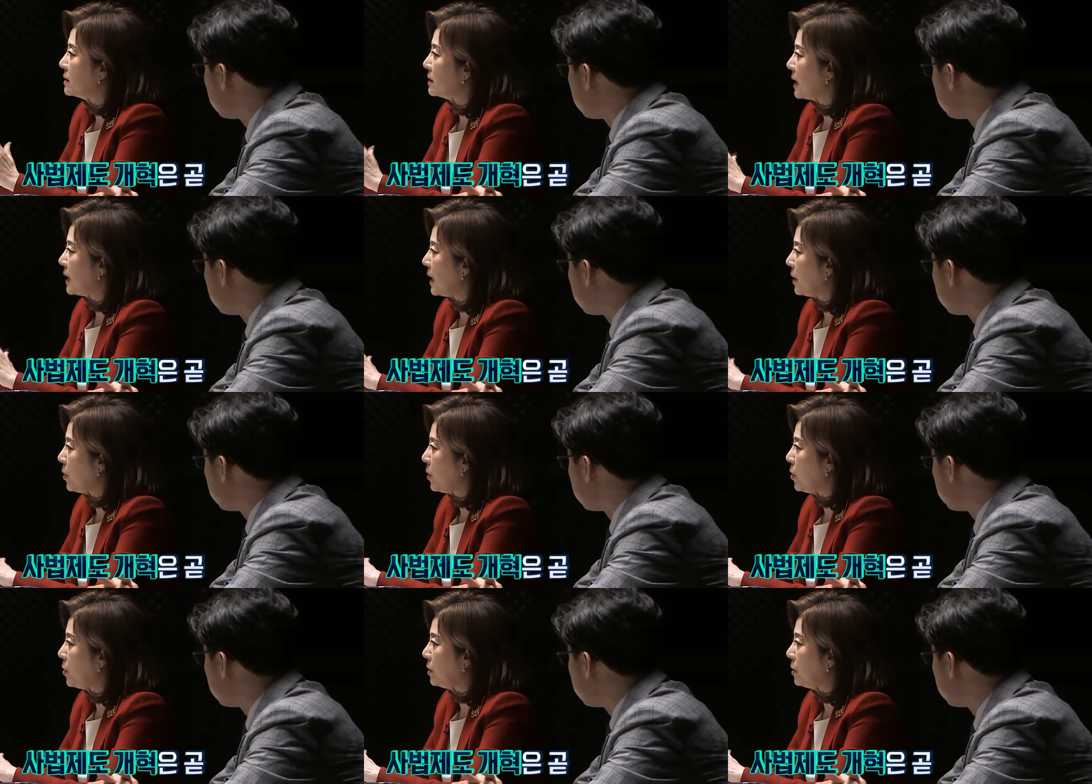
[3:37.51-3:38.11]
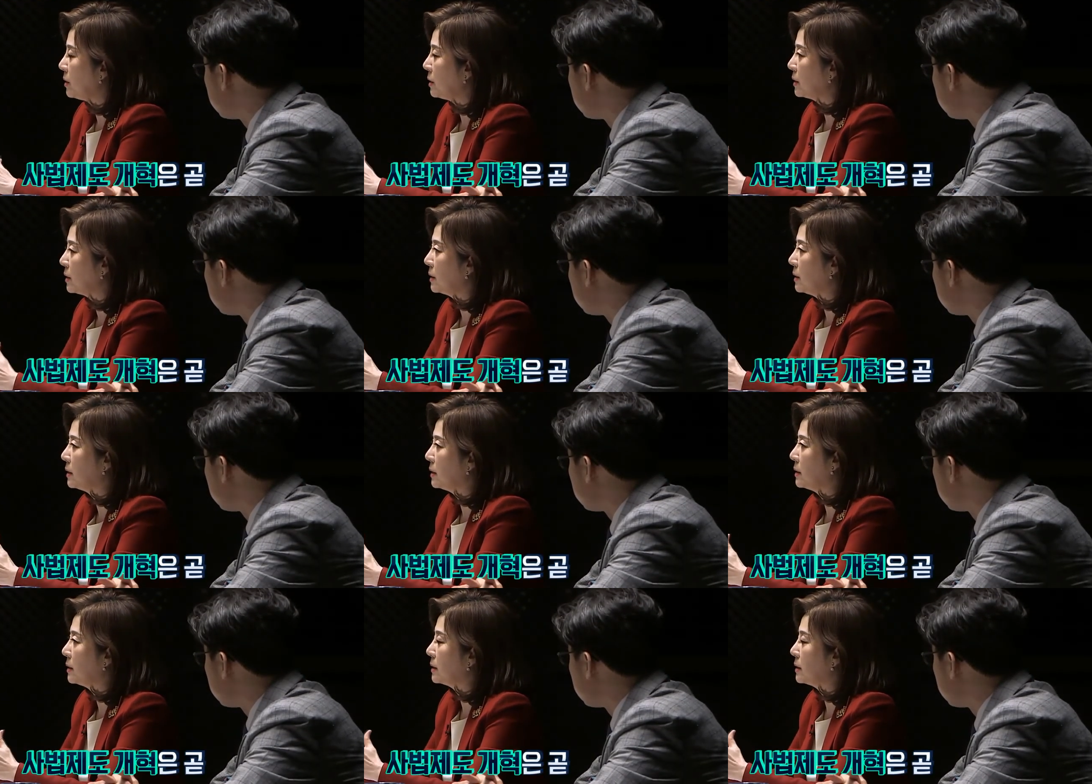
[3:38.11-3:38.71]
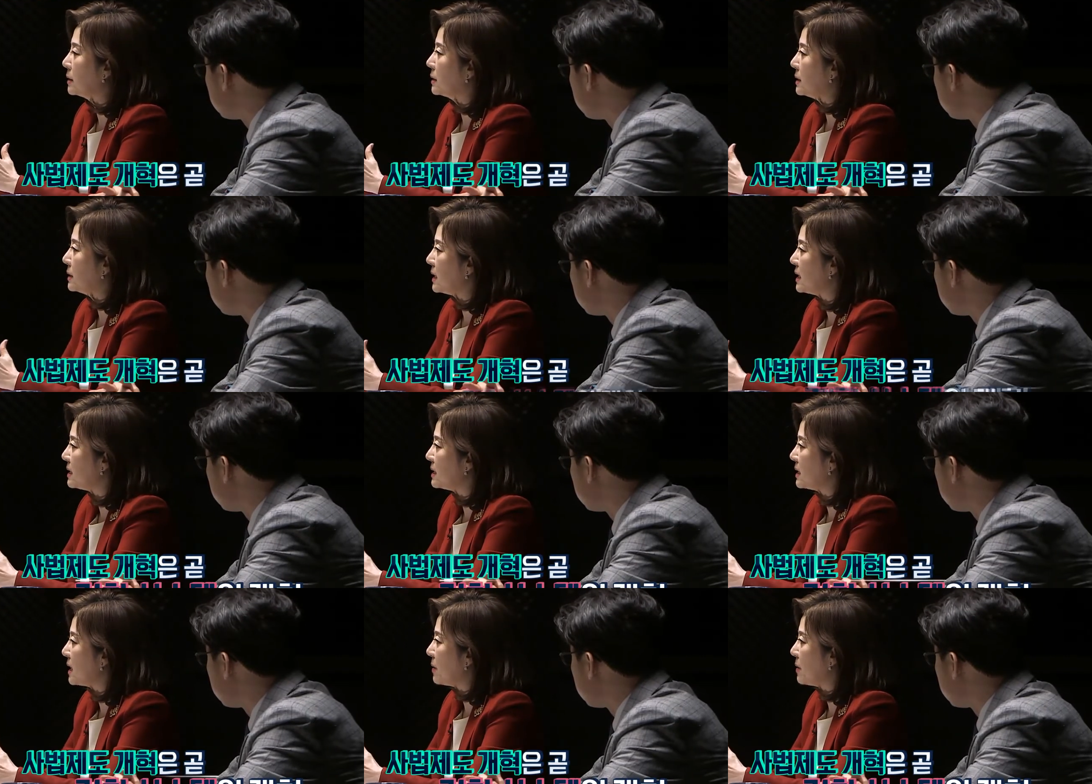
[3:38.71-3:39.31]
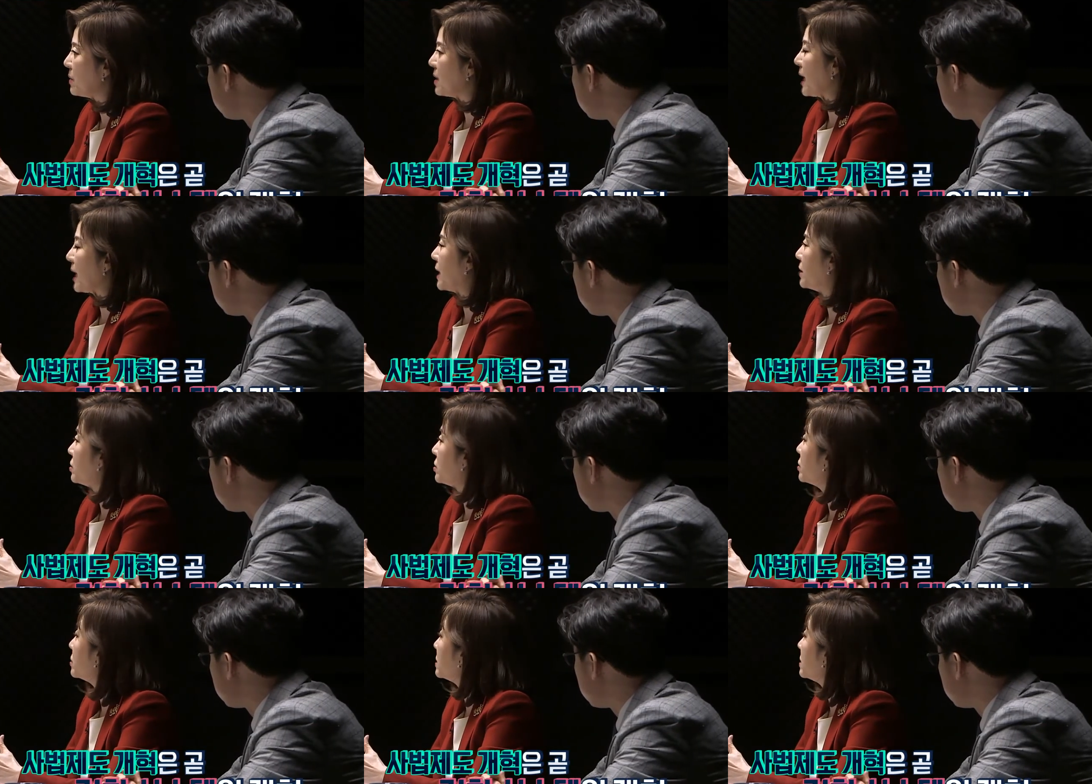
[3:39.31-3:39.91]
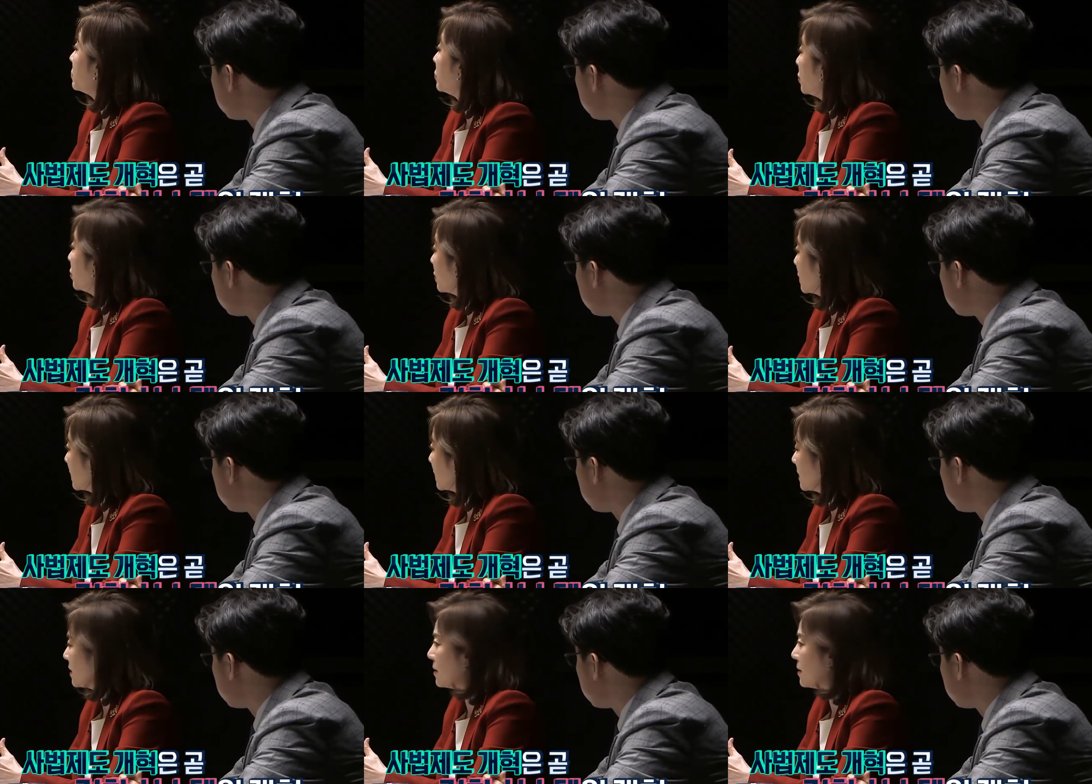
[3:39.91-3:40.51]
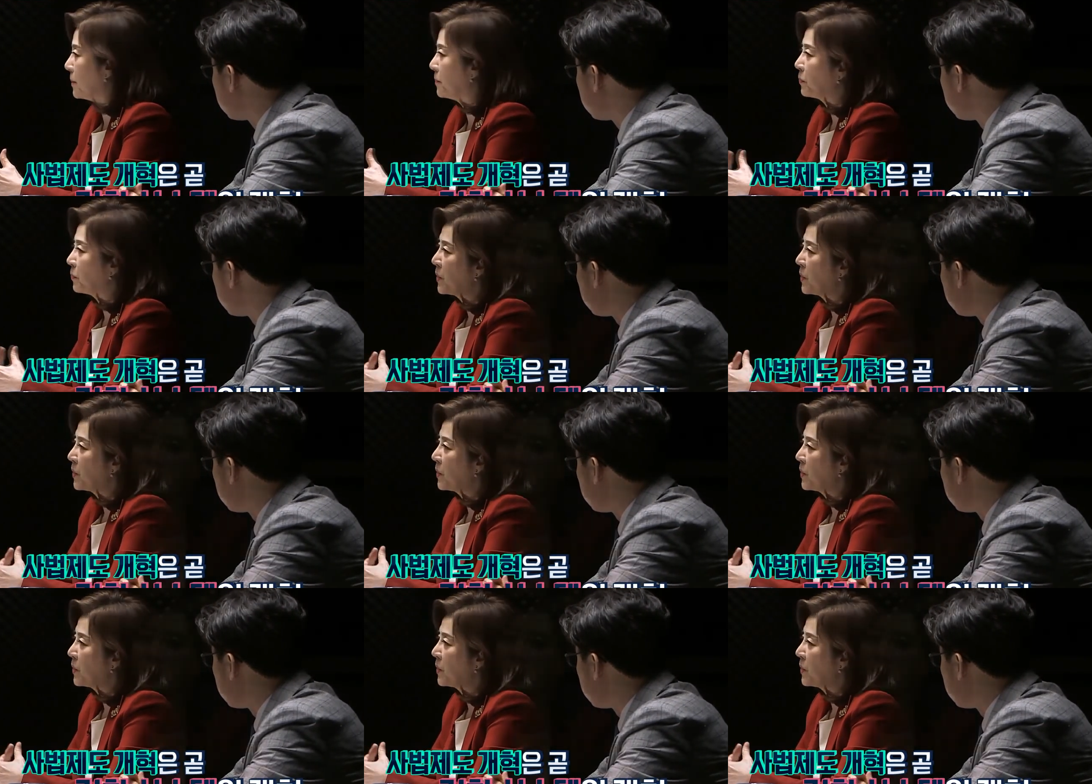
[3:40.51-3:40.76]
새로운 그 시스템이 갖춰짐으로써